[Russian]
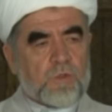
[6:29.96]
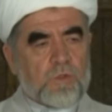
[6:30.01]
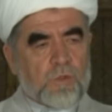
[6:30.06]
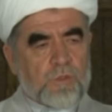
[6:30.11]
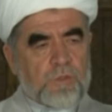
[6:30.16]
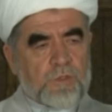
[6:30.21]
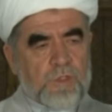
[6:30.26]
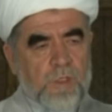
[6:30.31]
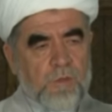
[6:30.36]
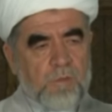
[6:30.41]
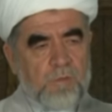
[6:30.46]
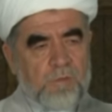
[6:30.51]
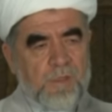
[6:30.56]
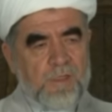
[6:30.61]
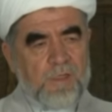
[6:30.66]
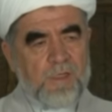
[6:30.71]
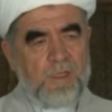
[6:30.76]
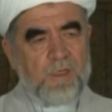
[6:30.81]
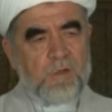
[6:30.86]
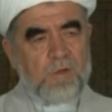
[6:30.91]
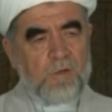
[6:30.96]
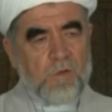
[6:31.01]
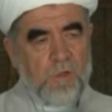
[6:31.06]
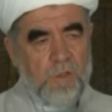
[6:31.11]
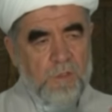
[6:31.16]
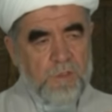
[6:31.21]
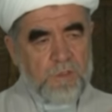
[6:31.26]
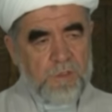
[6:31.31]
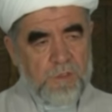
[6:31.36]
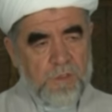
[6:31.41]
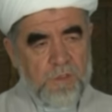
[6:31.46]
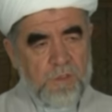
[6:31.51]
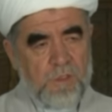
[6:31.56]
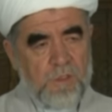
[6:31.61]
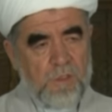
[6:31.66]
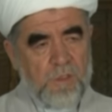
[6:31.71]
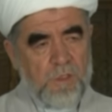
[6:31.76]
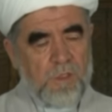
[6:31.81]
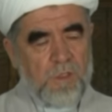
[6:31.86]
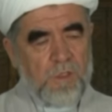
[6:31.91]
Конечно же, его стали преследовать.
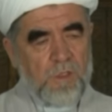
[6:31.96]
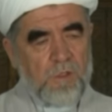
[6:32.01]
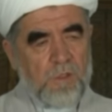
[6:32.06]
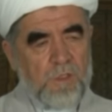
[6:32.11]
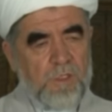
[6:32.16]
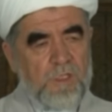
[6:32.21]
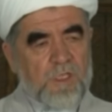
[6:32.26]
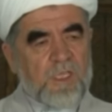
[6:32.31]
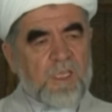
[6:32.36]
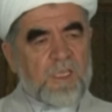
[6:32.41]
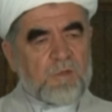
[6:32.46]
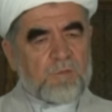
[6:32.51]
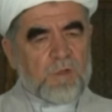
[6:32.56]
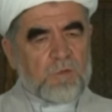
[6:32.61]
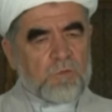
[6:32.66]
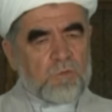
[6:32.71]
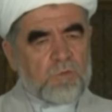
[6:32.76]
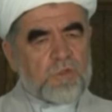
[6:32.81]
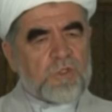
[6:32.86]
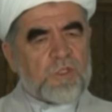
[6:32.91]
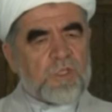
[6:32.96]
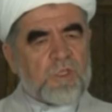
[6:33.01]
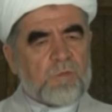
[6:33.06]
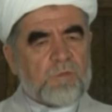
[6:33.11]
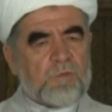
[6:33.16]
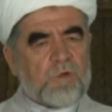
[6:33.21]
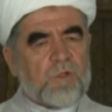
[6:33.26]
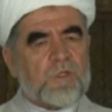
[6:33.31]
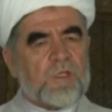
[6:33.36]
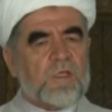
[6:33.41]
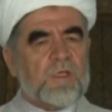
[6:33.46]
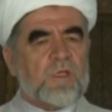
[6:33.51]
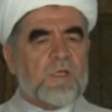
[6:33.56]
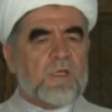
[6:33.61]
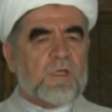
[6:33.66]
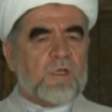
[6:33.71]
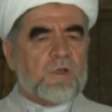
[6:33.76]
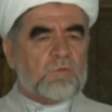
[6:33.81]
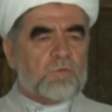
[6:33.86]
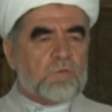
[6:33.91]
Вот уже 23 года эти
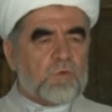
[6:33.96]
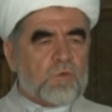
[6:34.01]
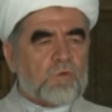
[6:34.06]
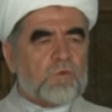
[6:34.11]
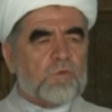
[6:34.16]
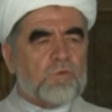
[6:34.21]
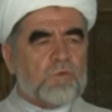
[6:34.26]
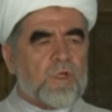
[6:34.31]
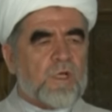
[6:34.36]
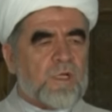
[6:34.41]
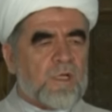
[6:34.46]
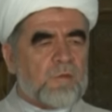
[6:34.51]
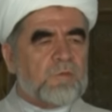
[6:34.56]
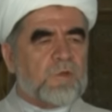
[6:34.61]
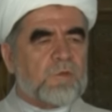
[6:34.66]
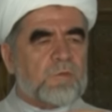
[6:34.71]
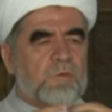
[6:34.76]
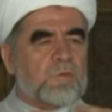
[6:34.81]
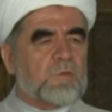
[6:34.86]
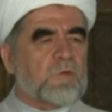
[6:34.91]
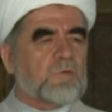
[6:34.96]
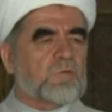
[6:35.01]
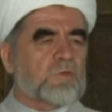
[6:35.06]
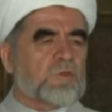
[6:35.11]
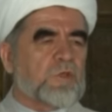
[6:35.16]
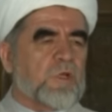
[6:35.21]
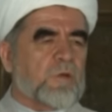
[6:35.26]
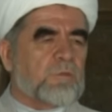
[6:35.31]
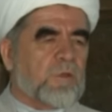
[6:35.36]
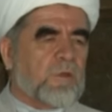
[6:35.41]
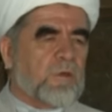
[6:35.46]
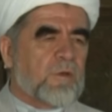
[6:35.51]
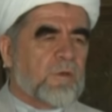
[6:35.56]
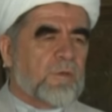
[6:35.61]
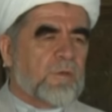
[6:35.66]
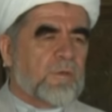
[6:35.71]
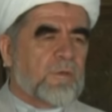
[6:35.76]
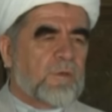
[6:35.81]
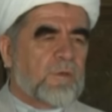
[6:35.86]
преследователи воюют с друг другом.